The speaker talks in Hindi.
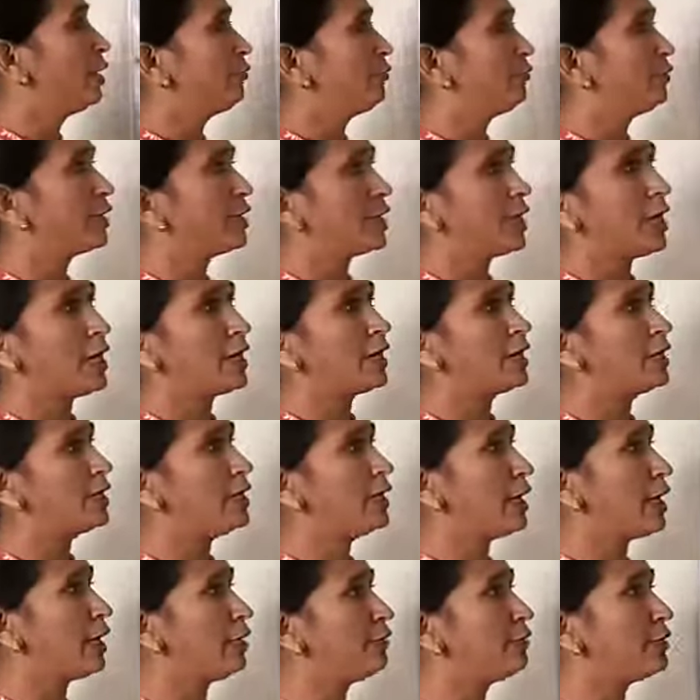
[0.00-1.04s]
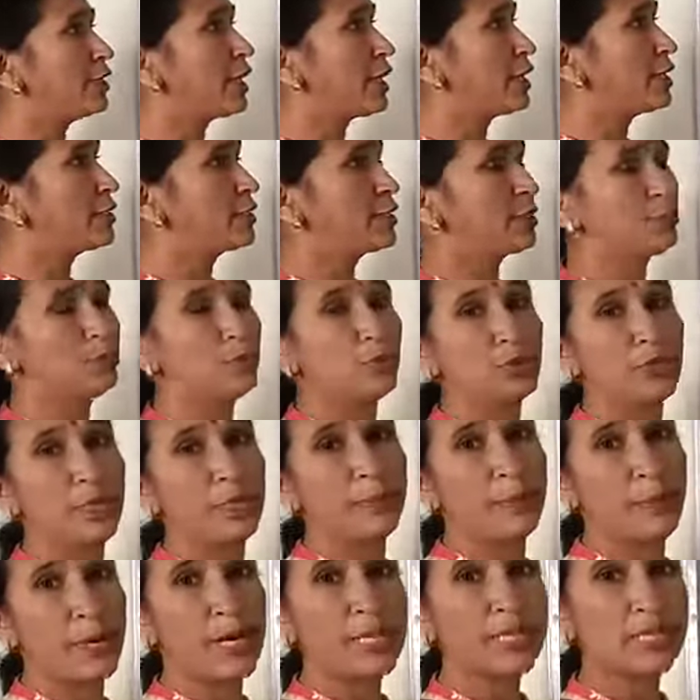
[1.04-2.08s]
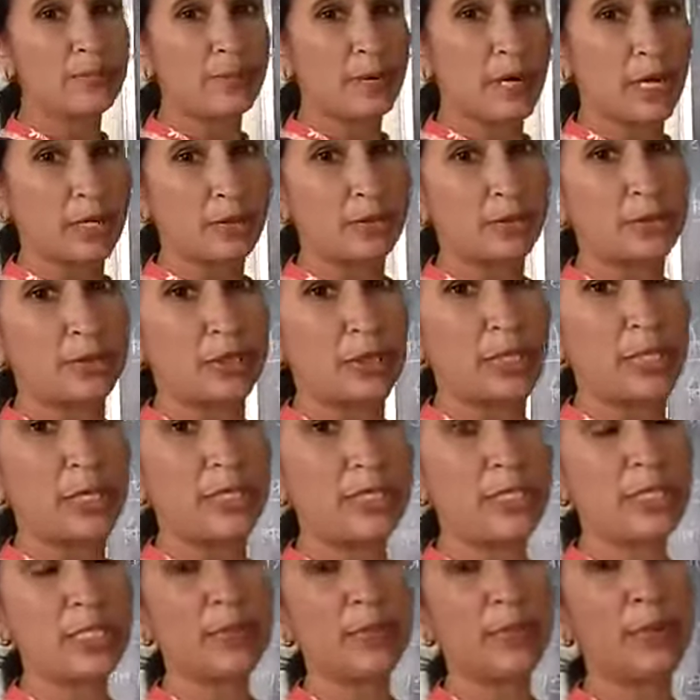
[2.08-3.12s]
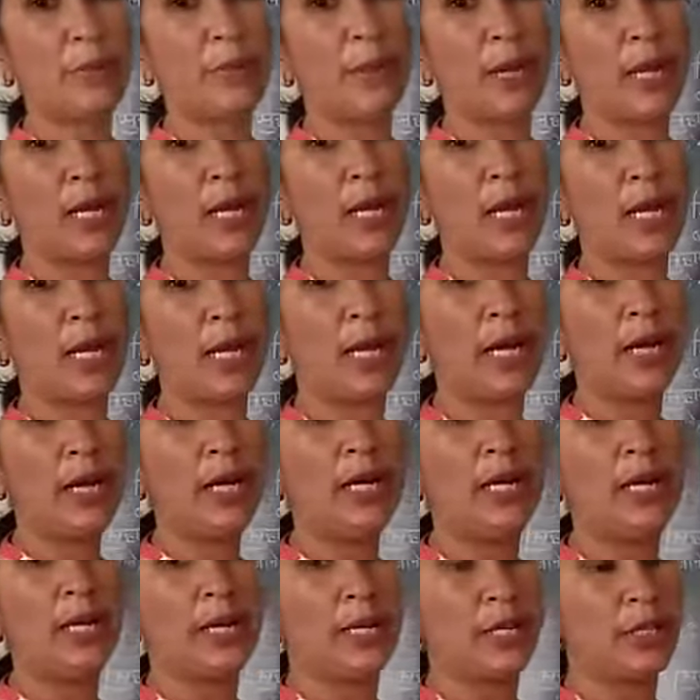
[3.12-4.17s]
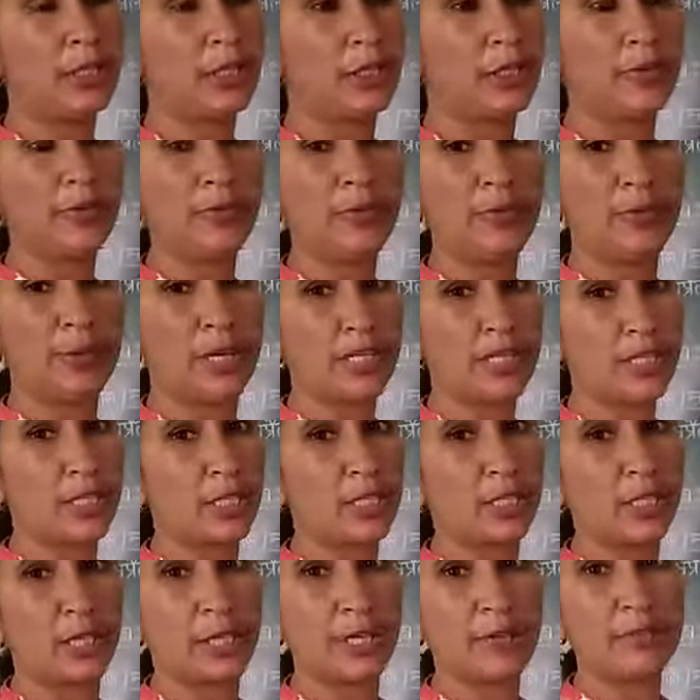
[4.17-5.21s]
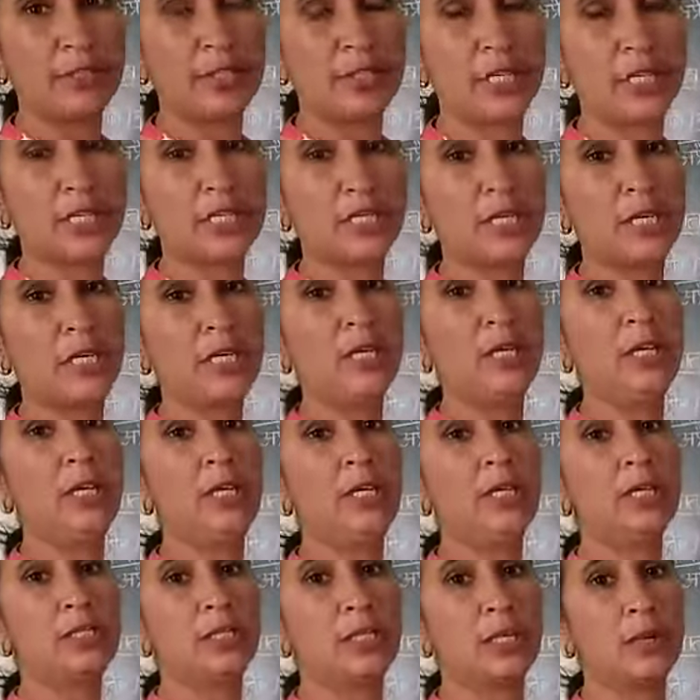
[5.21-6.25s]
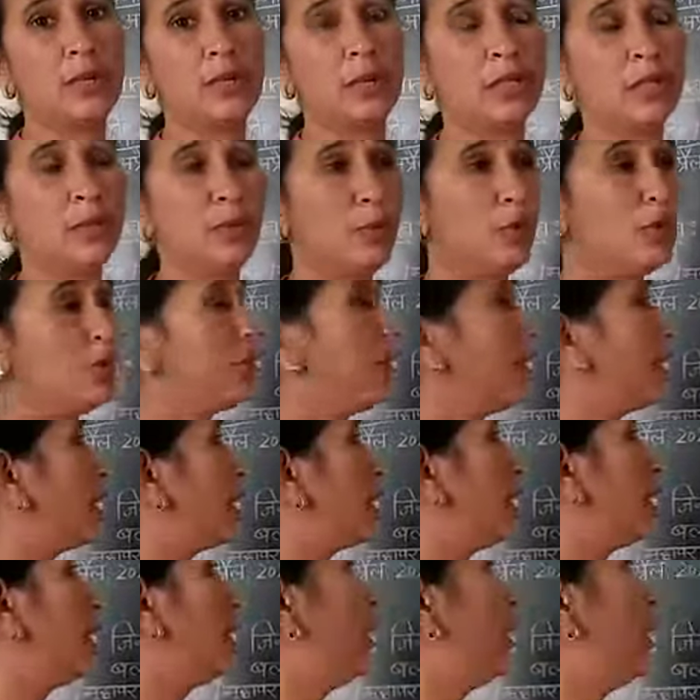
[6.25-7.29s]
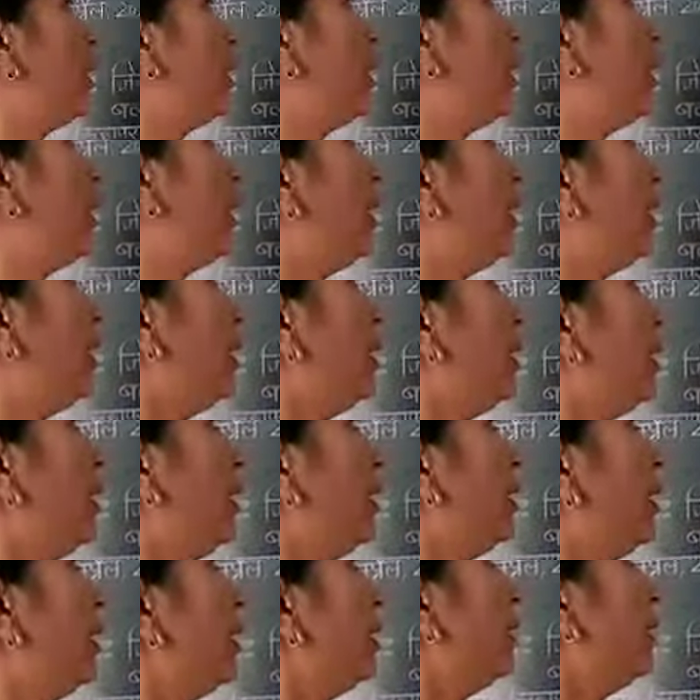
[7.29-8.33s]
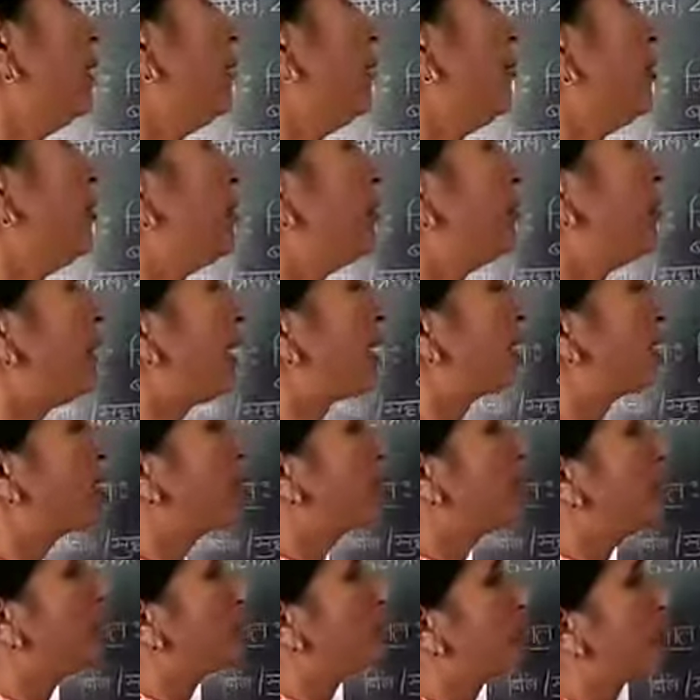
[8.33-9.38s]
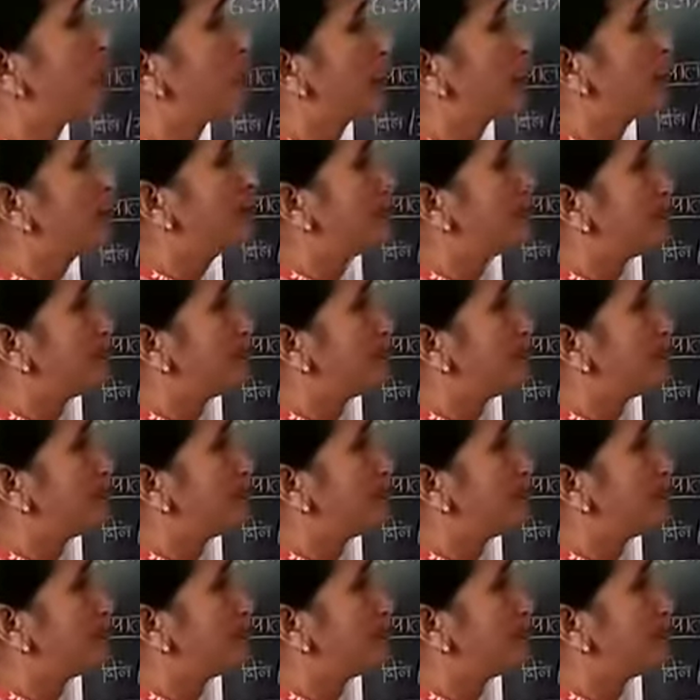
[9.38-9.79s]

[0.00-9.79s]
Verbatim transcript: विकारी अविकारी शब्दों के पांच भाग होते हैं जिसमें पहला है रीतिवाचक क्रिया विशेषण संबंध बोधक विस्मयादिबोधक